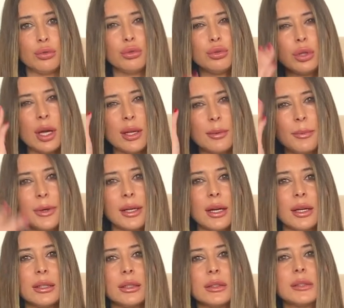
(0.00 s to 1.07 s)
Dünyaya
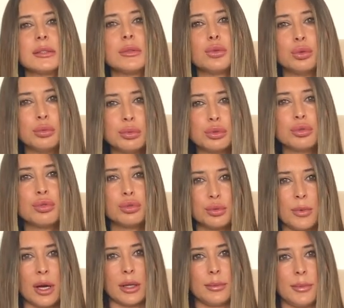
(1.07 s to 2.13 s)
bakarken aslında
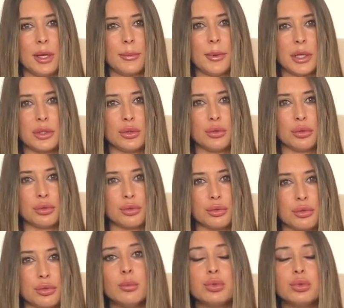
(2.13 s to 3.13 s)
umutsuz bakmaya başlıyorsunuz.